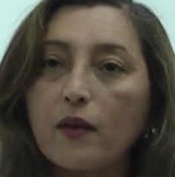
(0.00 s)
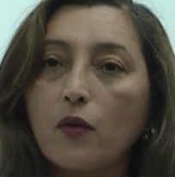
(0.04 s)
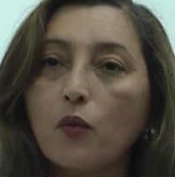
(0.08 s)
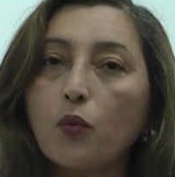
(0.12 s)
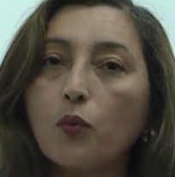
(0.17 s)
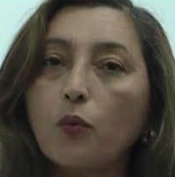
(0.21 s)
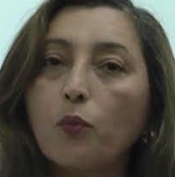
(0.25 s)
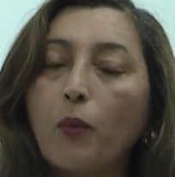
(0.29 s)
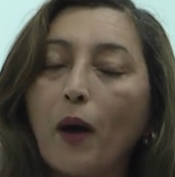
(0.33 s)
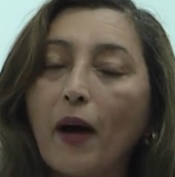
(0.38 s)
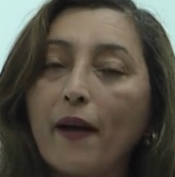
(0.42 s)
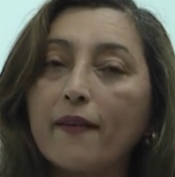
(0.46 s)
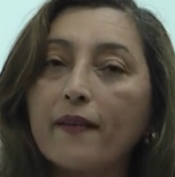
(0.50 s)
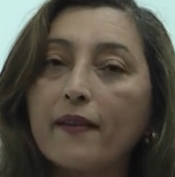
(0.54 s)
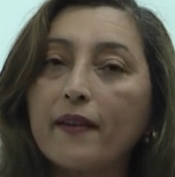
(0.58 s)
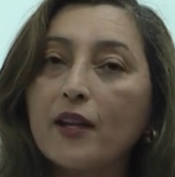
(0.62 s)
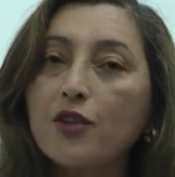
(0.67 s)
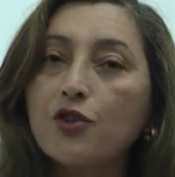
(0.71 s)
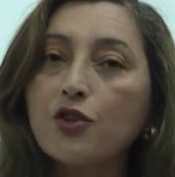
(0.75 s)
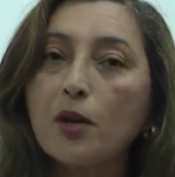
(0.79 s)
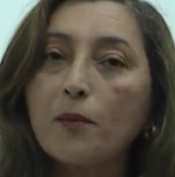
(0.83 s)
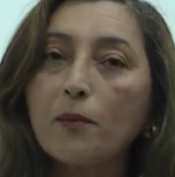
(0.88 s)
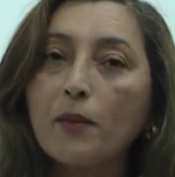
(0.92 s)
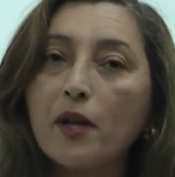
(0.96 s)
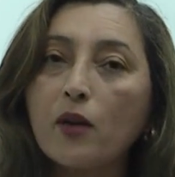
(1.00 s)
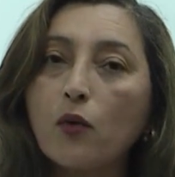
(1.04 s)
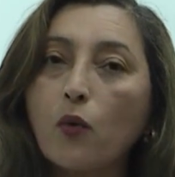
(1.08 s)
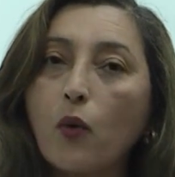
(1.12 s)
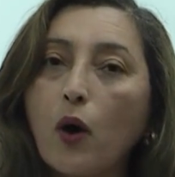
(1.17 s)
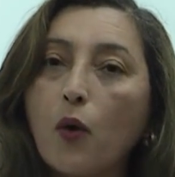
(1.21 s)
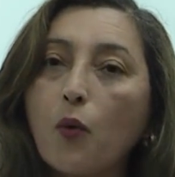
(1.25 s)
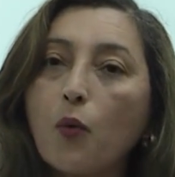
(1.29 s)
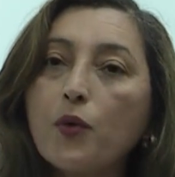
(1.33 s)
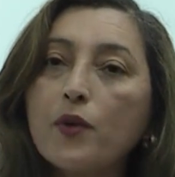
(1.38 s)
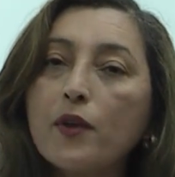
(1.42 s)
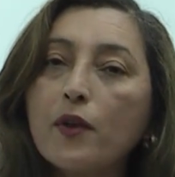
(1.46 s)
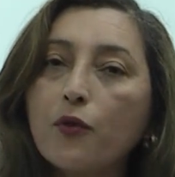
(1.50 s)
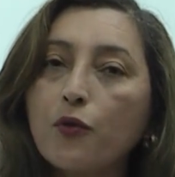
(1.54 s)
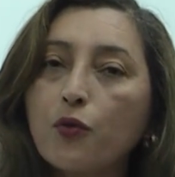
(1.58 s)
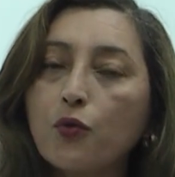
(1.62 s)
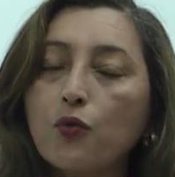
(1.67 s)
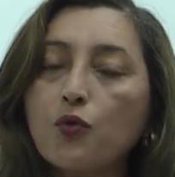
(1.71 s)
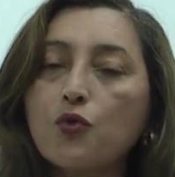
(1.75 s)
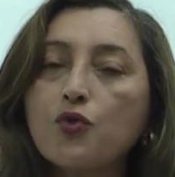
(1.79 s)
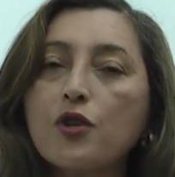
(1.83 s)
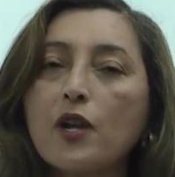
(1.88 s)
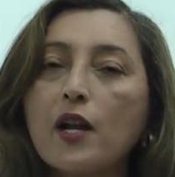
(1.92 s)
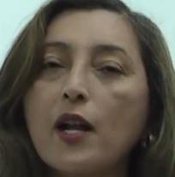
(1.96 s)
O paciente também com a unha
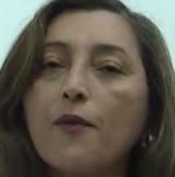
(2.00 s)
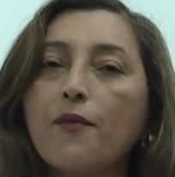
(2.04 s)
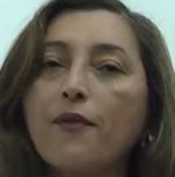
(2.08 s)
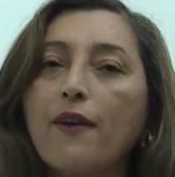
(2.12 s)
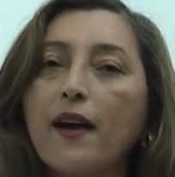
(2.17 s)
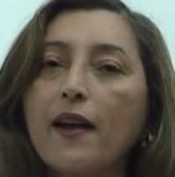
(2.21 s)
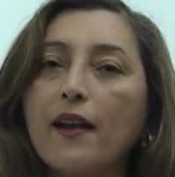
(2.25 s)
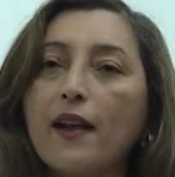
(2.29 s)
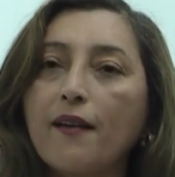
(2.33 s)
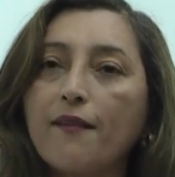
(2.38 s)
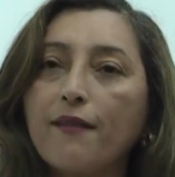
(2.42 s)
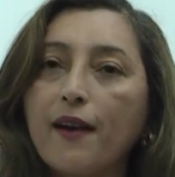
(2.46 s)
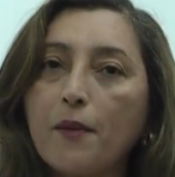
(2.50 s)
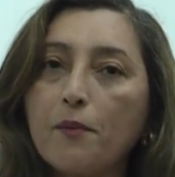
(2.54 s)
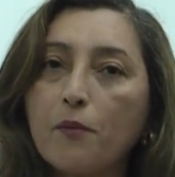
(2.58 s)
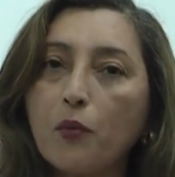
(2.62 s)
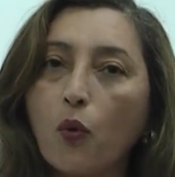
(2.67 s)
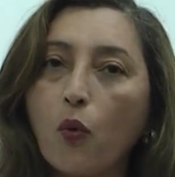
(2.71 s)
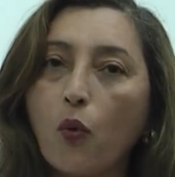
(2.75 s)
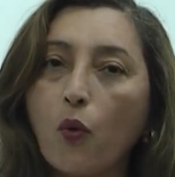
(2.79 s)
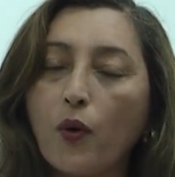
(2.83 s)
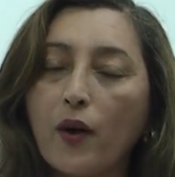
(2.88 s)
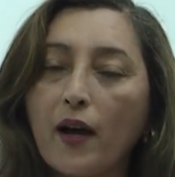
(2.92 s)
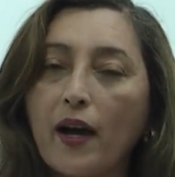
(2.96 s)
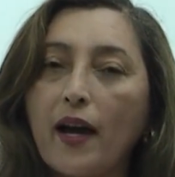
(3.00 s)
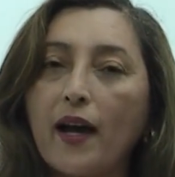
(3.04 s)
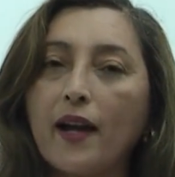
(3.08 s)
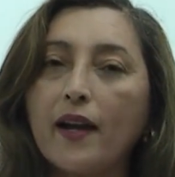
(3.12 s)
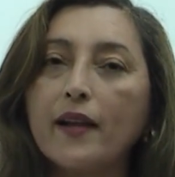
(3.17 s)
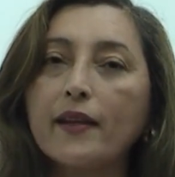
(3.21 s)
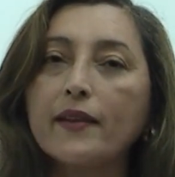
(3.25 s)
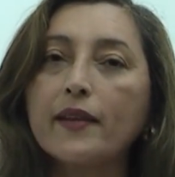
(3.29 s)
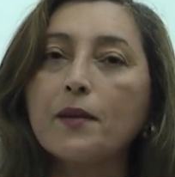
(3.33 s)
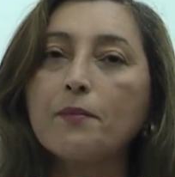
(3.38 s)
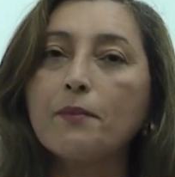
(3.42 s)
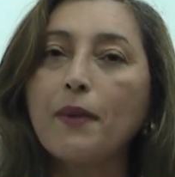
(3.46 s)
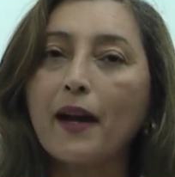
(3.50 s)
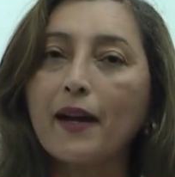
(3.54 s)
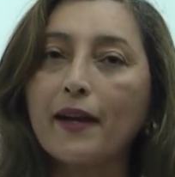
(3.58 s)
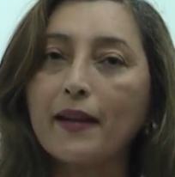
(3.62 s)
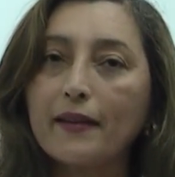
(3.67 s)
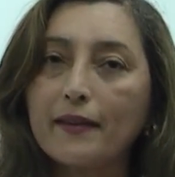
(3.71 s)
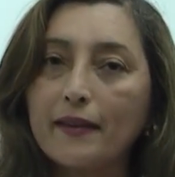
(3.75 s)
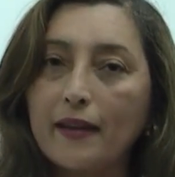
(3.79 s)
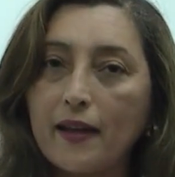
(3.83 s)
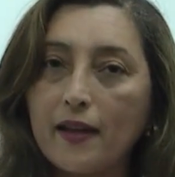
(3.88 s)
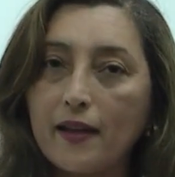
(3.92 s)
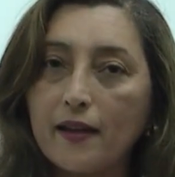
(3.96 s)
suja, ela vai levar a boca, ali tem
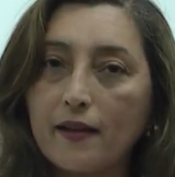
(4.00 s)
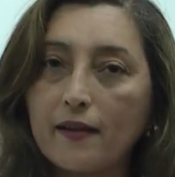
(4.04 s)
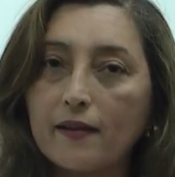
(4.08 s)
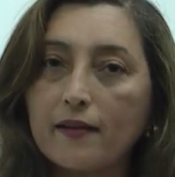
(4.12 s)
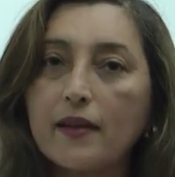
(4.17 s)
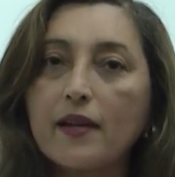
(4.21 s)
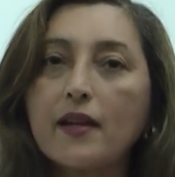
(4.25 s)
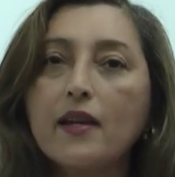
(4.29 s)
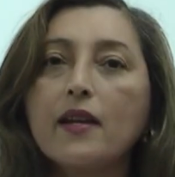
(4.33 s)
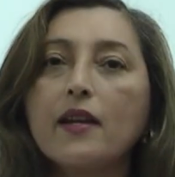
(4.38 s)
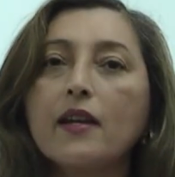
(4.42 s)
bactérias,